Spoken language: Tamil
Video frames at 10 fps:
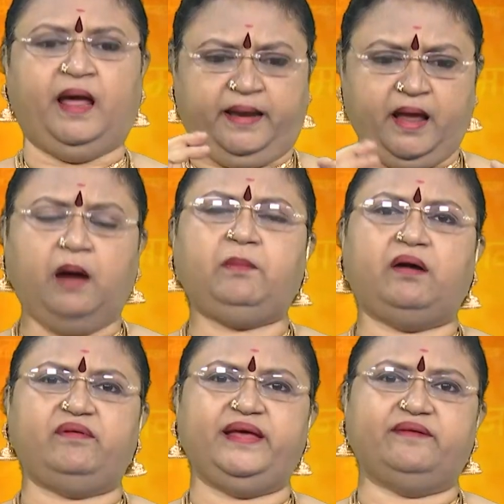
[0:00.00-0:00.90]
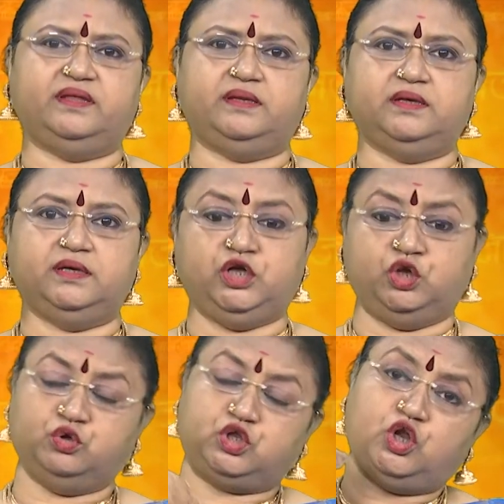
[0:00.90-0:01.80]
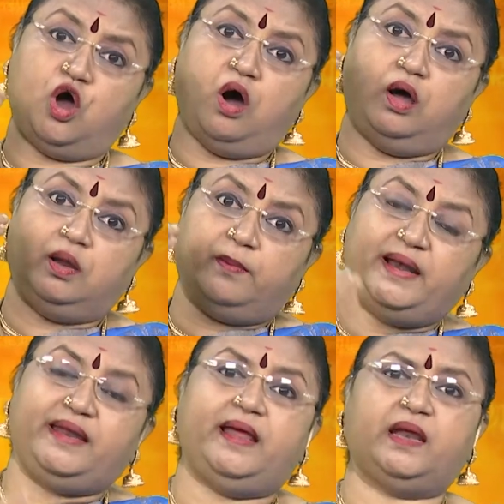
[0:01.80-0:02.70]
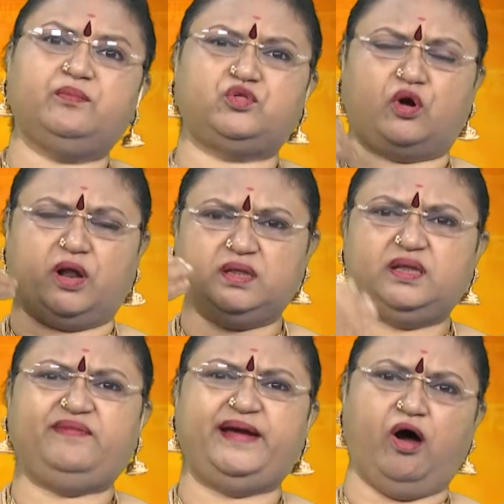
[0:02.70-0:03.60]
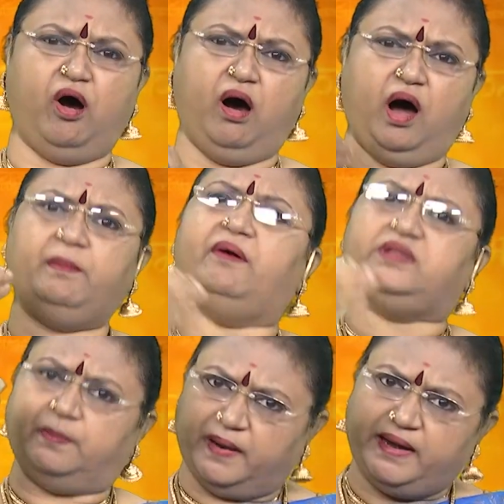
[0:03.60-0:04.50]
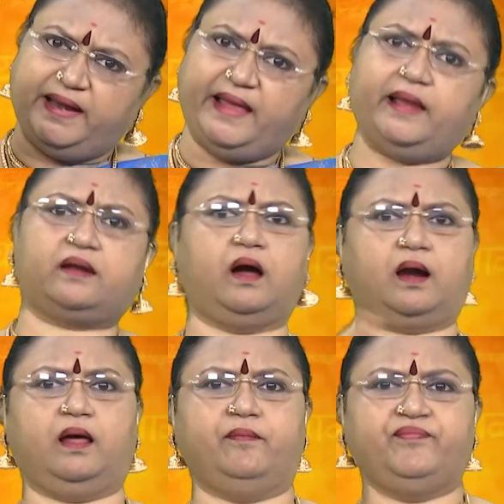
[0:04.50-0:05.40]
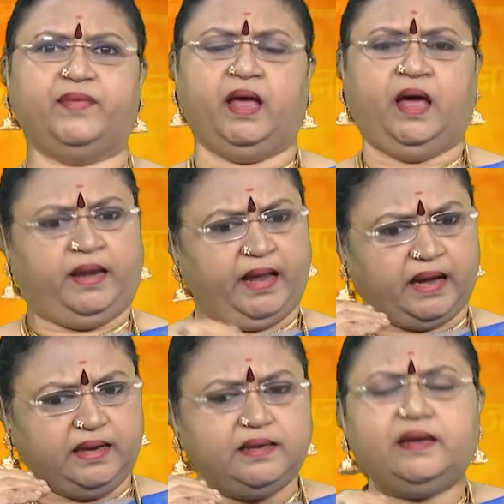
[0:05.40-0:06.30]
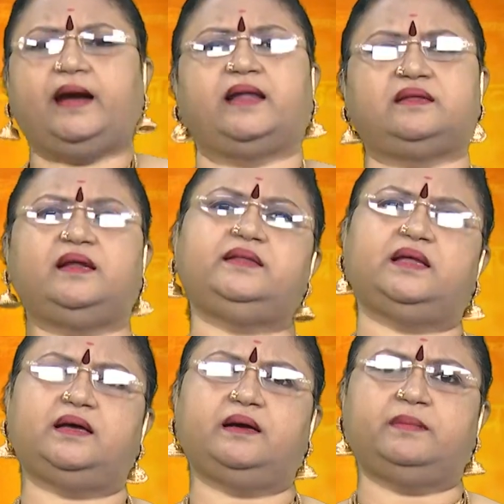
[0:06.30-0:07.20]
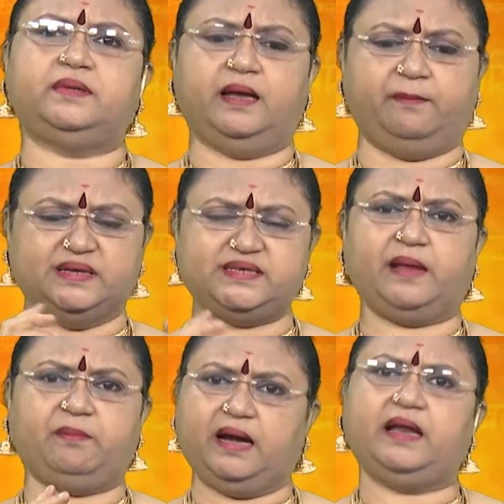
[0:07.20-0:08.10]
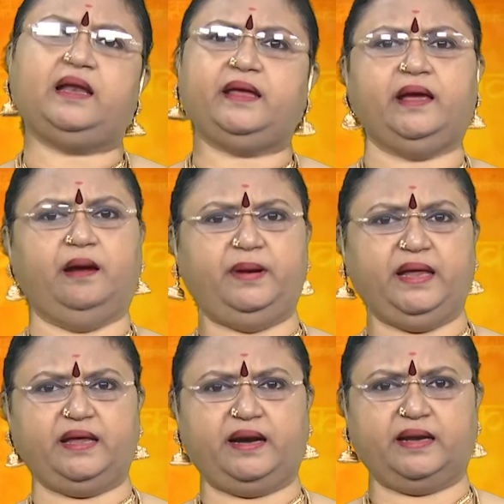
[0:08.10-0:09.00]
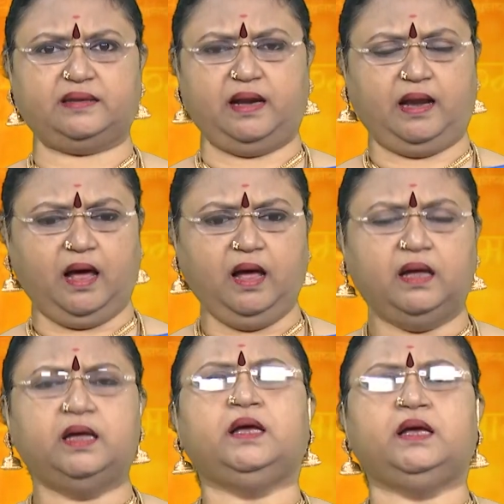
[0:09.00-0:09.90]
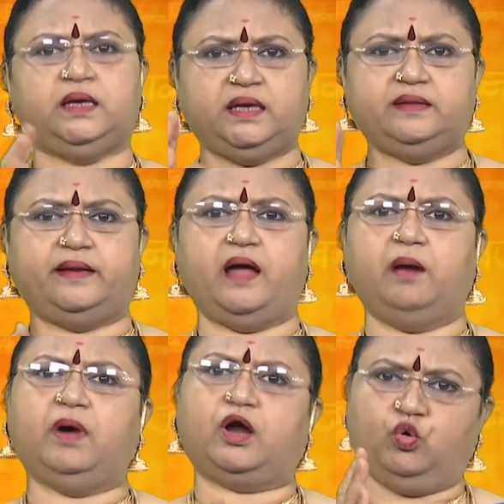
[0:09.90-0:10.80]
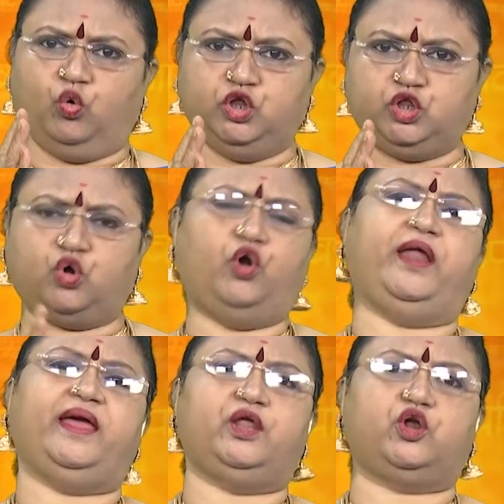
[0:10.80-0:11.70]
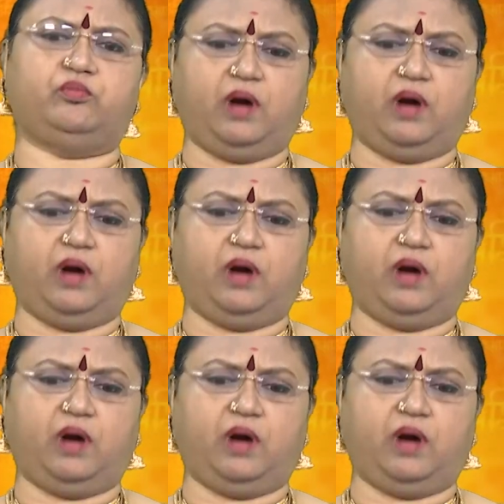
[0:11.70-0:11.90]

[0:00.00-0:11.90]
நாமாவளியை வந்து இருபத்தி நாலு மணி நேரம் தொடர்ந்து விடாமல் வந்து பண்ணிகிட்டே இருக்காங்களாம் நிறைய இடத்துல இந்த இந்த பஜனை மண்டலி அப்படிங்கிற இடத்துலலாம் இந்த நாமாக்கள் ஒழித்து கொண்டே இருக்குமா